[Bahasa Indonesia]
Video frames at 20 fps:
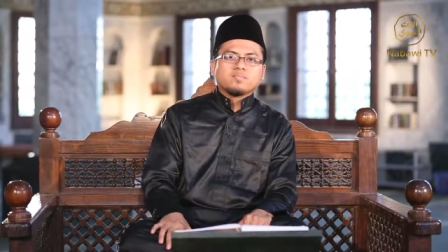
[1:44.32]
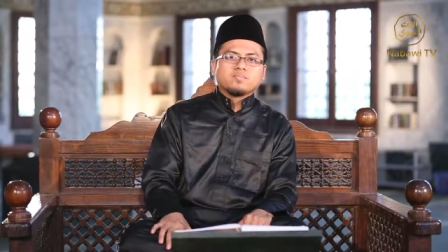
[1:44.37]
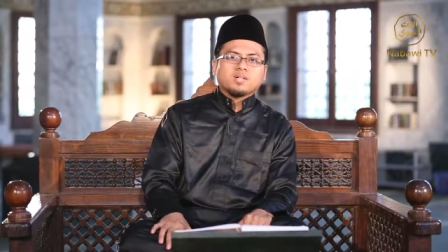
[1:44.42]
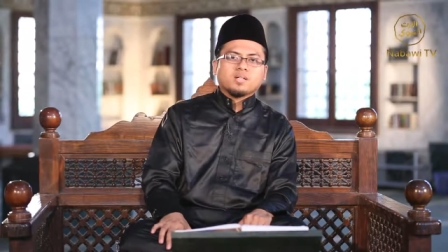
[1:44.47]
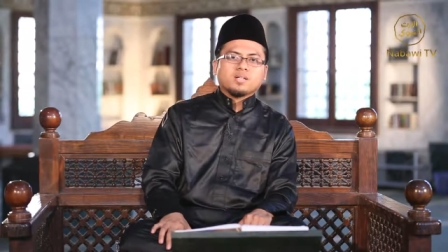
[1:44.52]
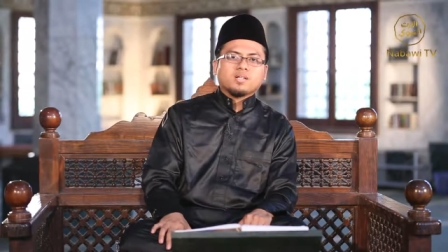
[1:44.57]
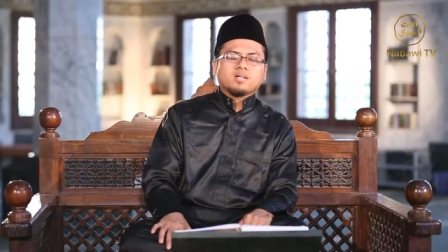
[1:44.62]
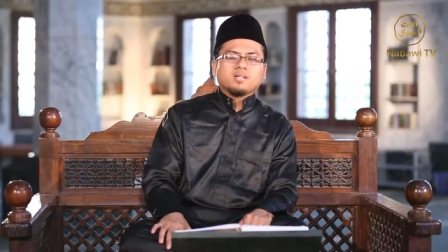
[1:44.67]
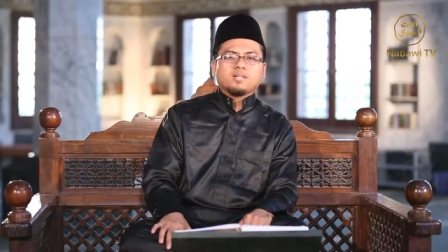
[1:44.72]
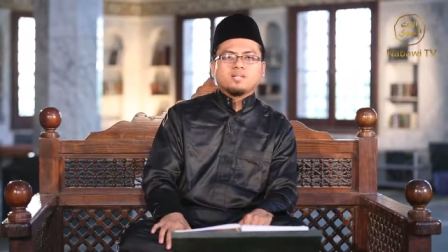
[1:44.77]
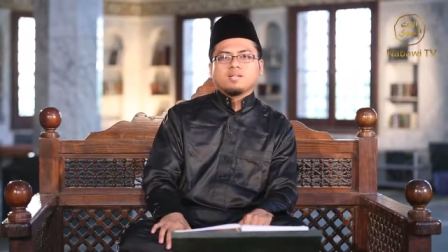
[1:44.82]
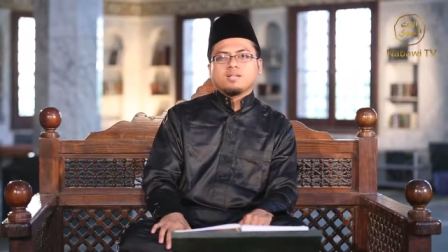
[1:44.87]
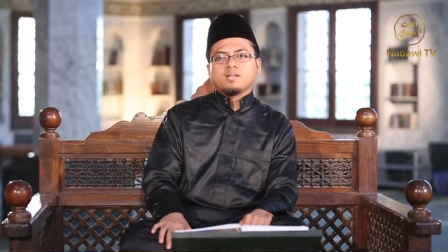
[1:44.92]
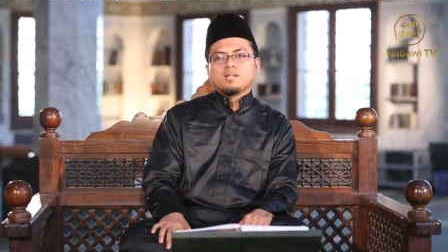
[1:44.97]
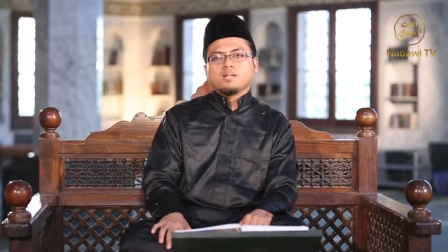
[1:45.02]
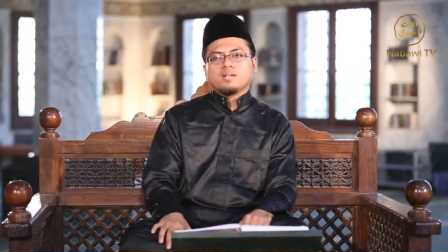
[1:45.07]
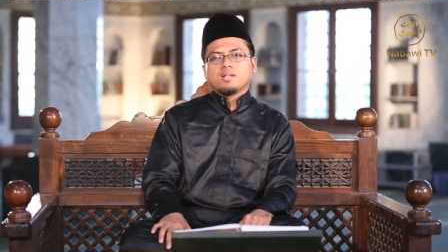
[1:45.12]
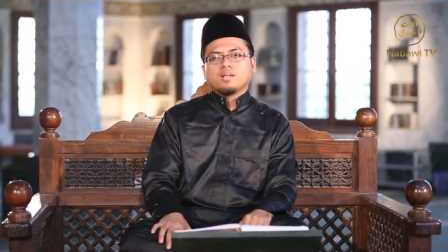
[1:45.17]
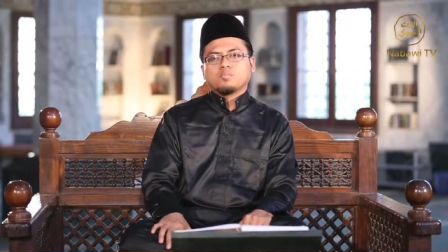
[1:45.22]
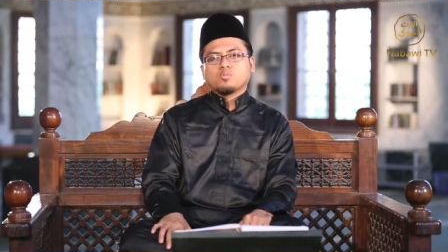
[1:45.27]
maka ini
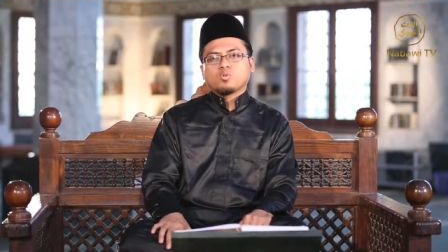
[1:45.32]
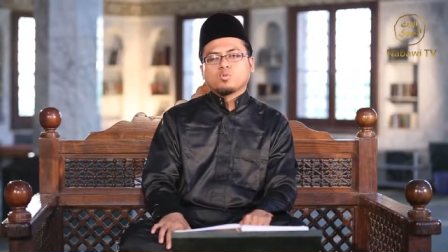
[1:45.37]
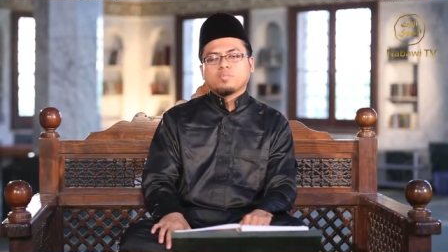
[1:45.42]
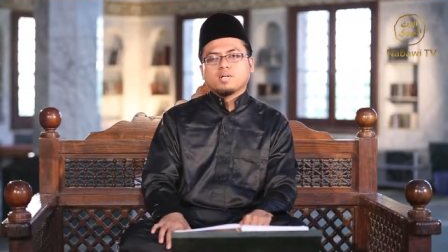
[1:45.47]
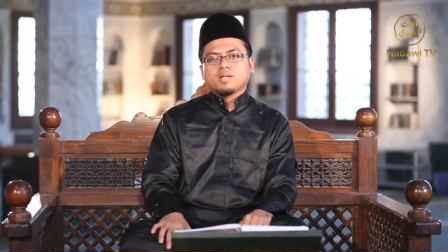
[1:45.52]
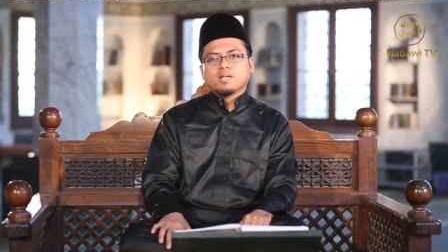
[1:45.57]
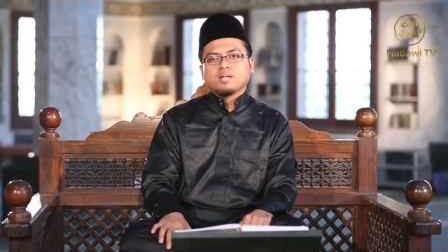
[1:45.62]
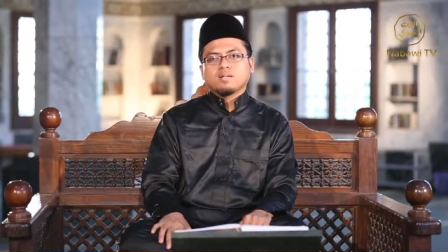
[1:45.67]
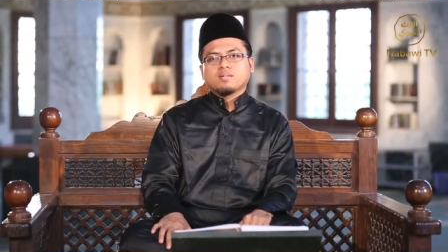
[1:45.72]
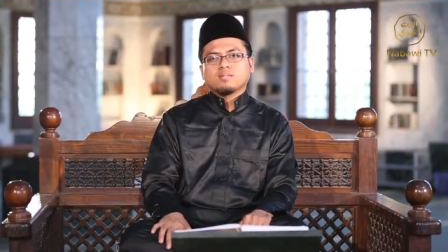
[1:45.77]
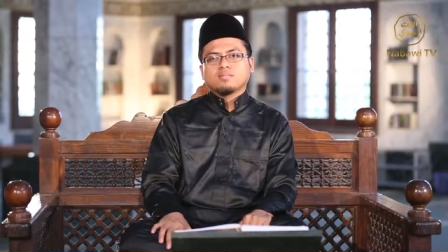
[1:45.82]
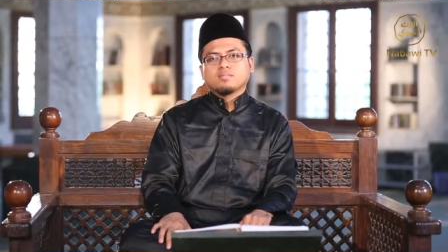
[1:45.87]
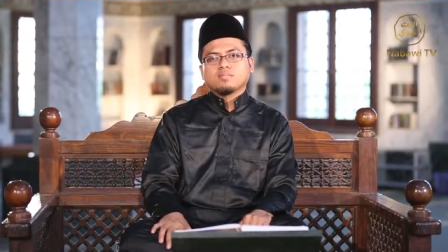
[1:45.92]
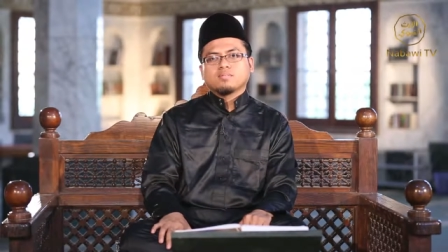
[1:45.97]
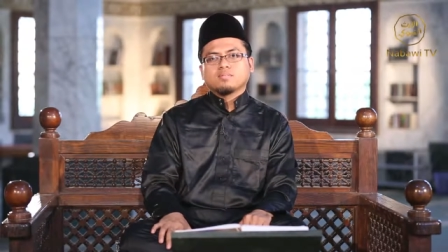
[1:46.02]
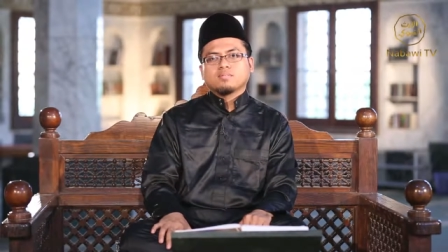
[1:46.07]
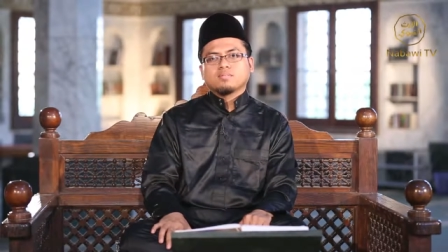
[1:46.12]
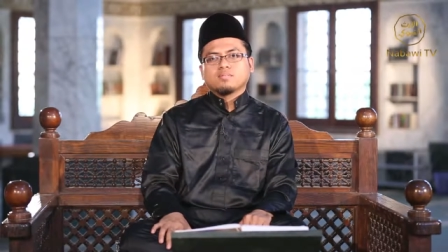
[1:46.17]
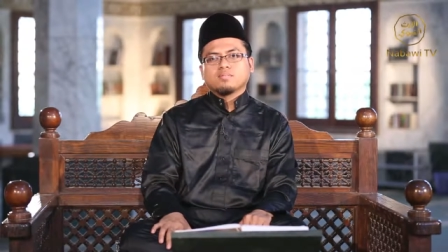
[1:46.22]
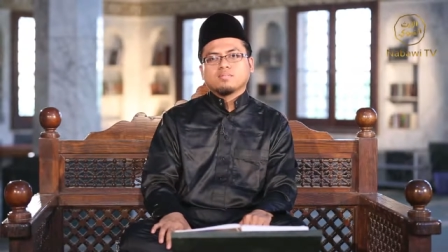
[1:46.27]
adalah merupakan
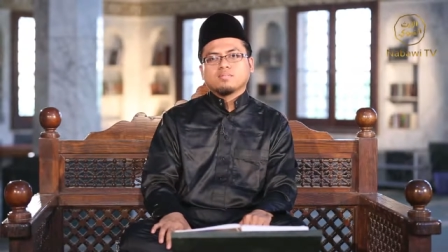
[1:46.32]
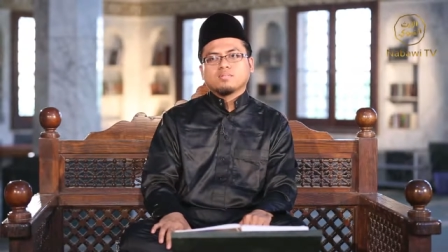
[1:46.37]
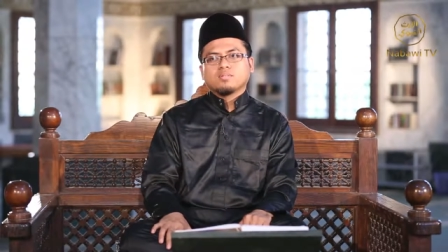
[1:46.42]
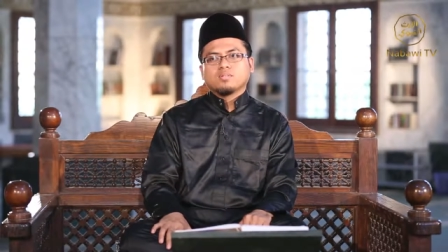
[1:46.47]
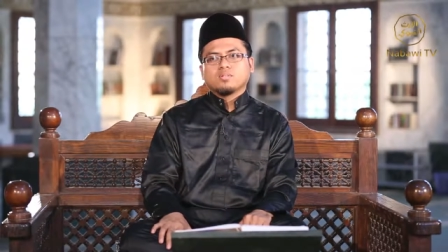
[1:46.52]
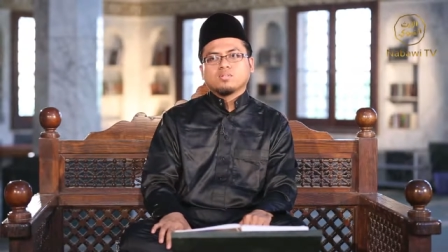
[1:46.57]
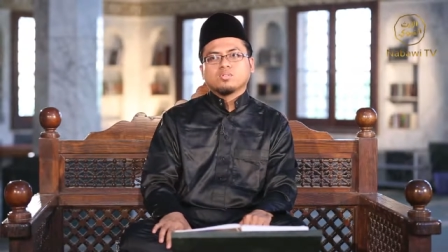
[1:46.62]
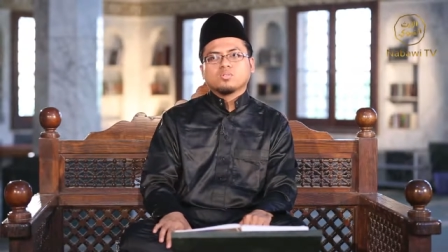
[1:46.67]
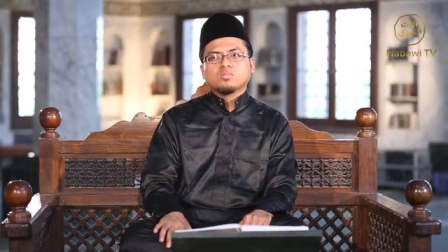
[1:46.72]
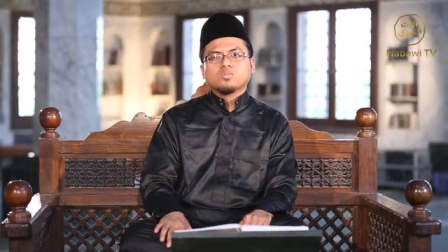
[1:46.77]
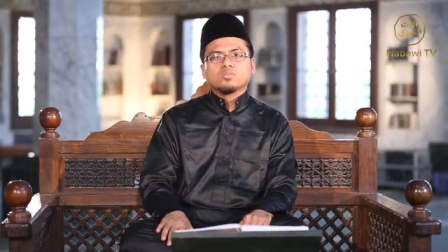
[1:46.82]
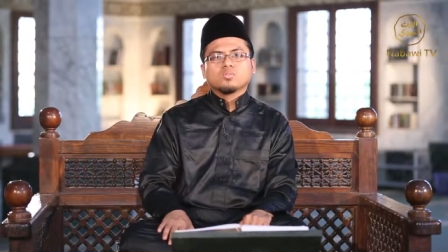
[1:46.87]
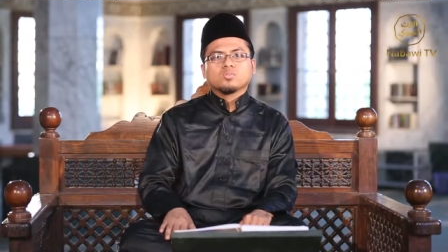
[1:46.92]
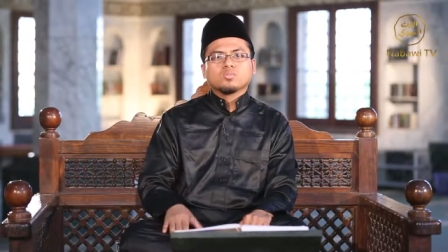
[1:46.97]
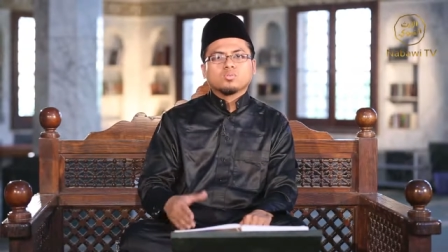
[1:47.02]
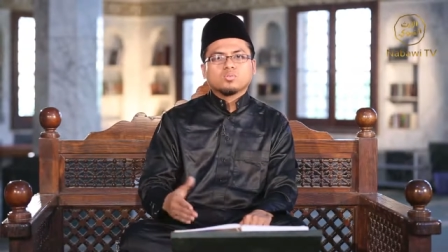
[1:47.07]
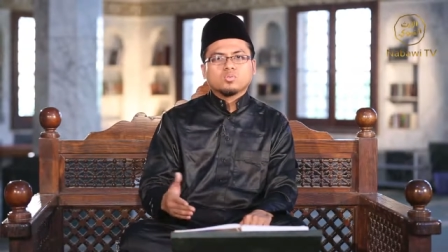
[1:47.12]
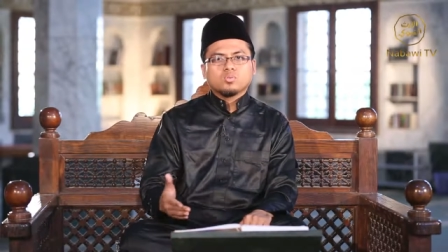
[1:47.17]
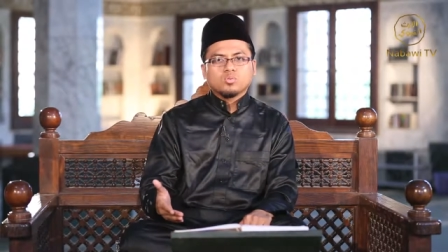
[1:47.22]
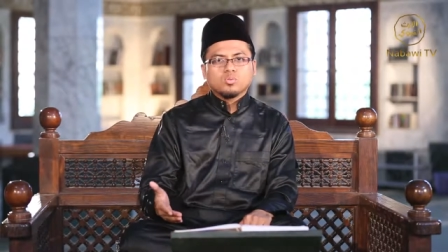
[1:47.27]

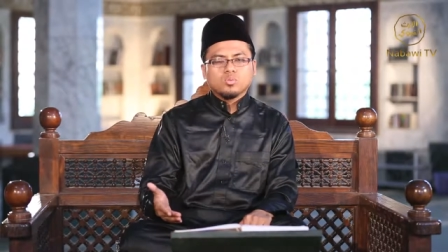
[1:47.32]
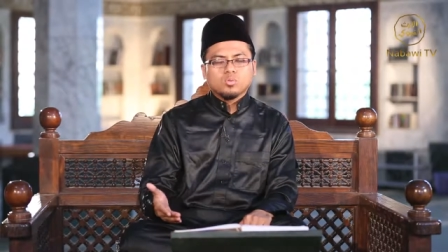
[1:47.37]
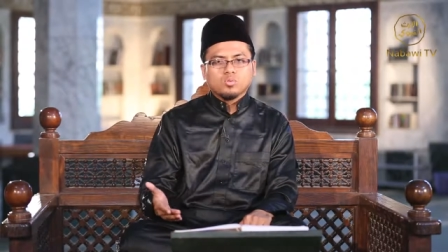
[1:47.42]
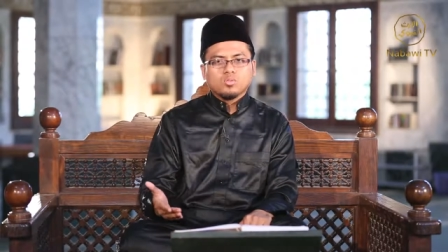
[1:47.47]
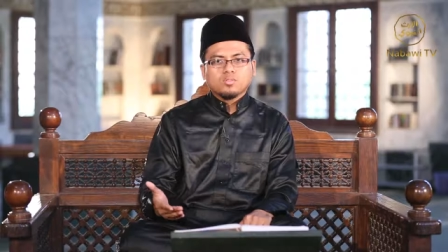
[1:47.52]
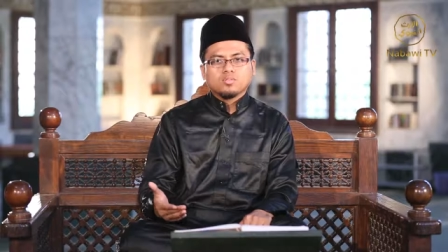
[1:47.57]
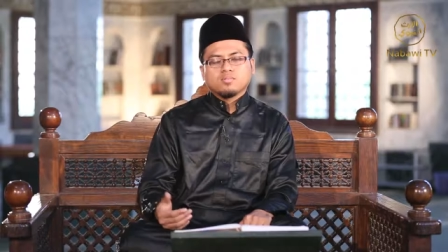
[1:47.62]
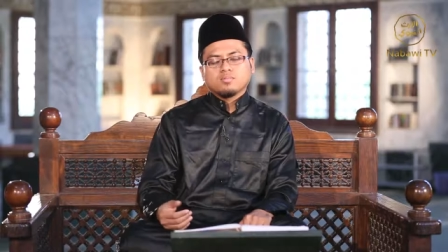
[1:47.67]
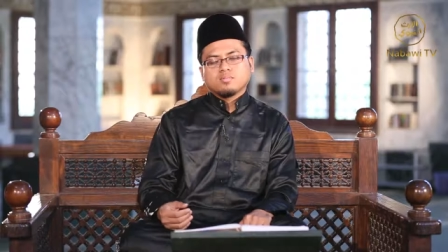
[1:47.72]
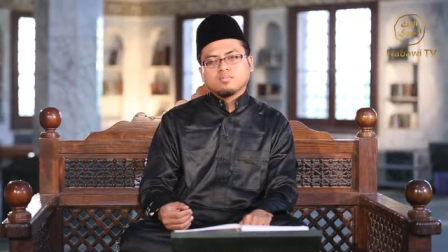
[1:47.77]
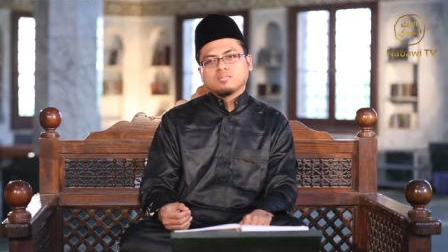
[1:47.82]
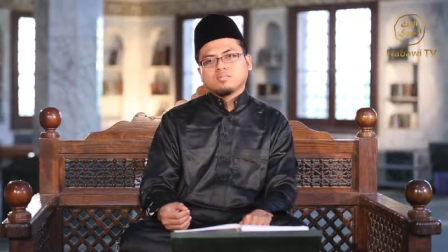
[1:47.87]
turun